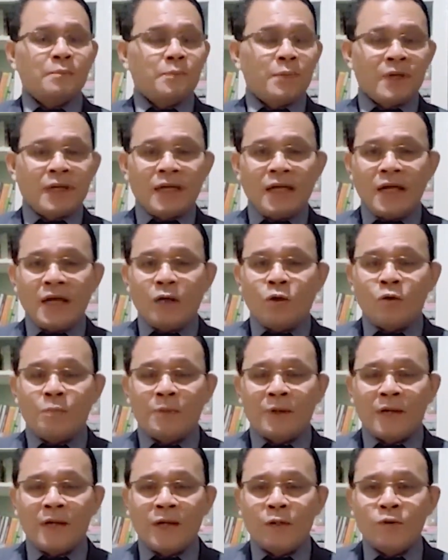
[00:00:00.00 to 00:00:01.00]

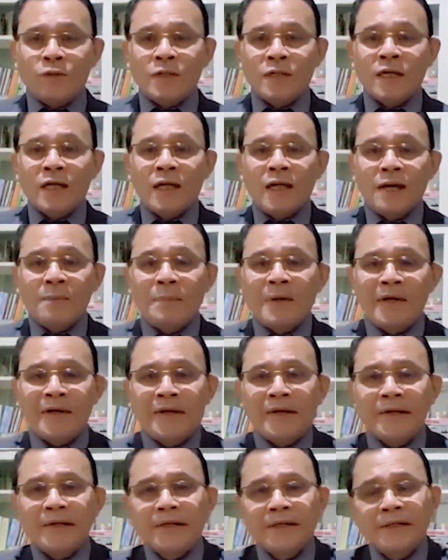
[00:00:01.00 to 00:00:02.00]
perilaku-perilaku kegelapan